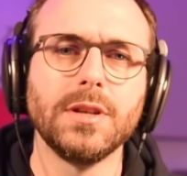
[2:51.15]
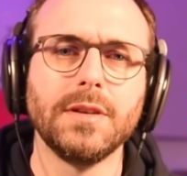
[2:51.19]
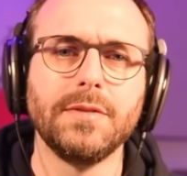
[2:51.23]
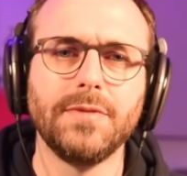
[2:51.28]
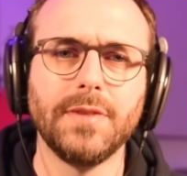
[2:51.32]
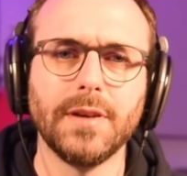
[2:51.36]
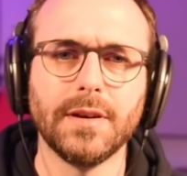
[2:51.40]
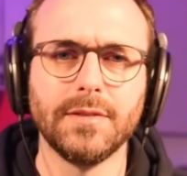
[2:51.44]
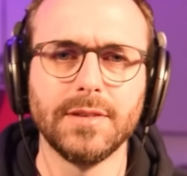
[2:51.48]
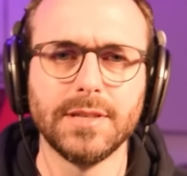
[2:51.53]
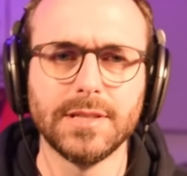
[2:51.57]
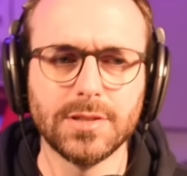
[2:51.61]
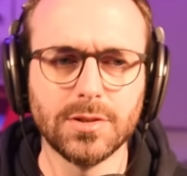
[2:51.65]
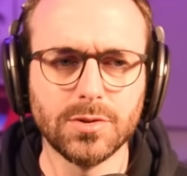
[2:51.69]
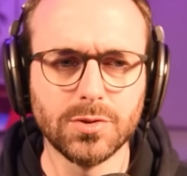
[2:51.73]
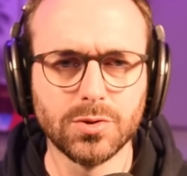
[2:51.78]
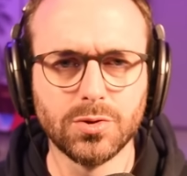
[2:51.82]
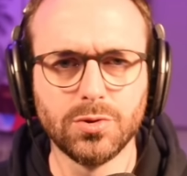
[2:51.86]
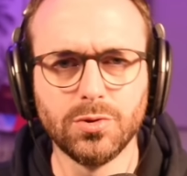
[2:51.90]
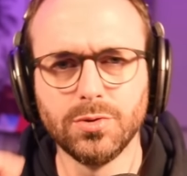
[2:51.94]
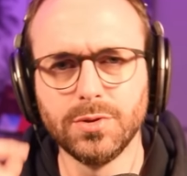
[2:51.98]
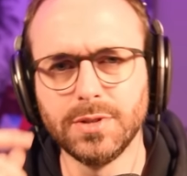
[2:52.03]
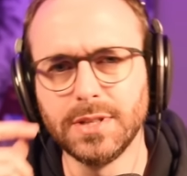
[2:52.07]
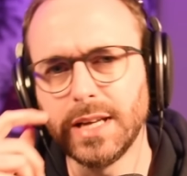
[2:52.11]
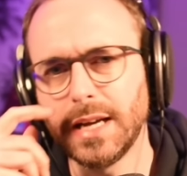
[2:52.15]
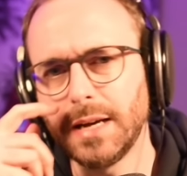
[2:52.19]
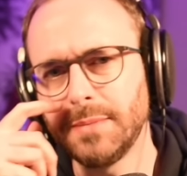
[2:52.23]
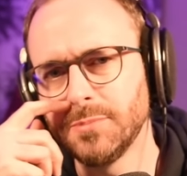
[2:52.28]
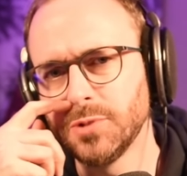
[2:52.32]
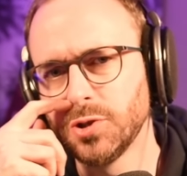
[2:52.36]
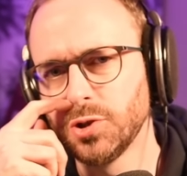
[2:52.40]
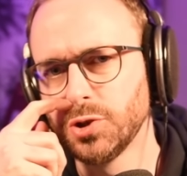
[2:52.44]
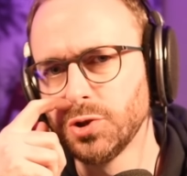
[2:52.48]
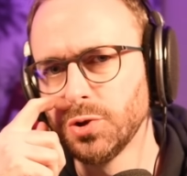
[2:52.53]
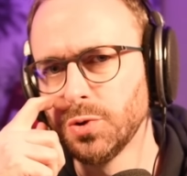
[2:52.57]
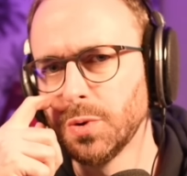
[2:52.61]
effervescence de Nam
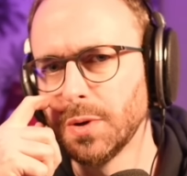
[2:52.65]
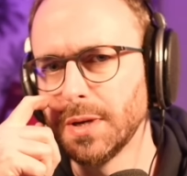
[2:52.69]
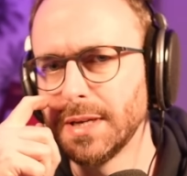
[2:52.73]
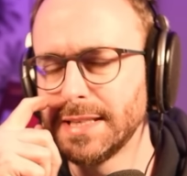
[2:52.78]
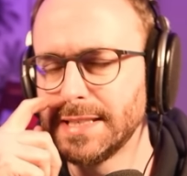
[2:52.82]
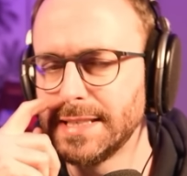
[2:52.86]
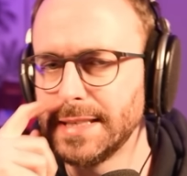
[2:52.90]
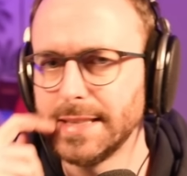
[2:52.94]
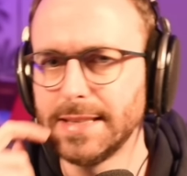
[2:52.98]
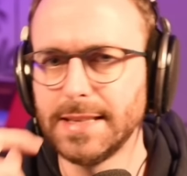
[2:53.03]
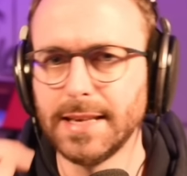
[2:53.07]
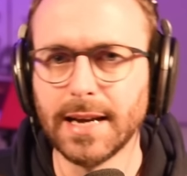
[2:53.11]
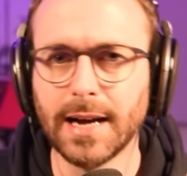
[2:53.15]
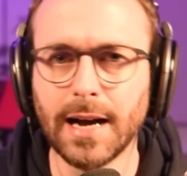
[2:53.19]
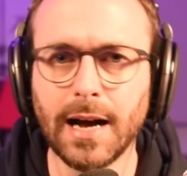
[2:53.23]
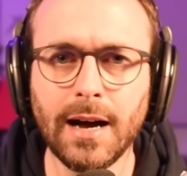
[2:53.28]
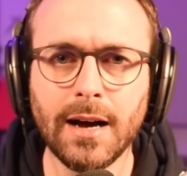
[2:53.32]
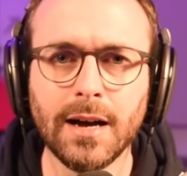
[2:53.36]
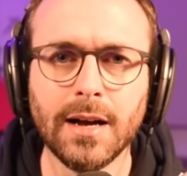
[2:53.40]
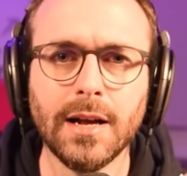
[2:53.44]
Show etc.